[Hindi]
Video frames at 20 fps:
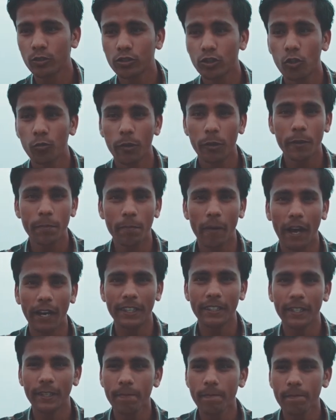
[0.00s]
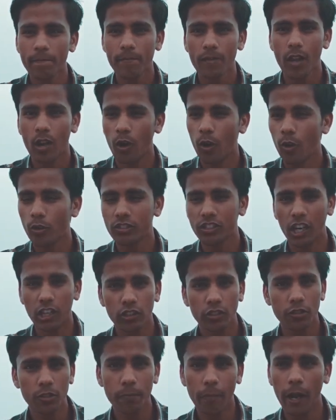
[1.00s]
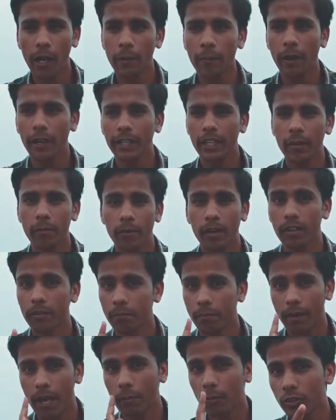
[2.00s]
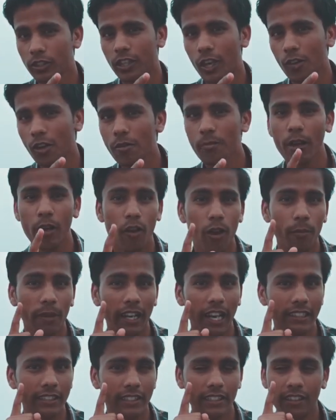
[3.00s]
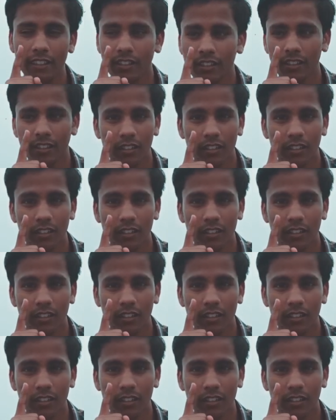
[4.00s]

उसके ऊपर भी पानी है और चारों तरफ से पानी पानी है बट मैं आपको दिखाऊंगा कि मैं वहाँ पे कैसे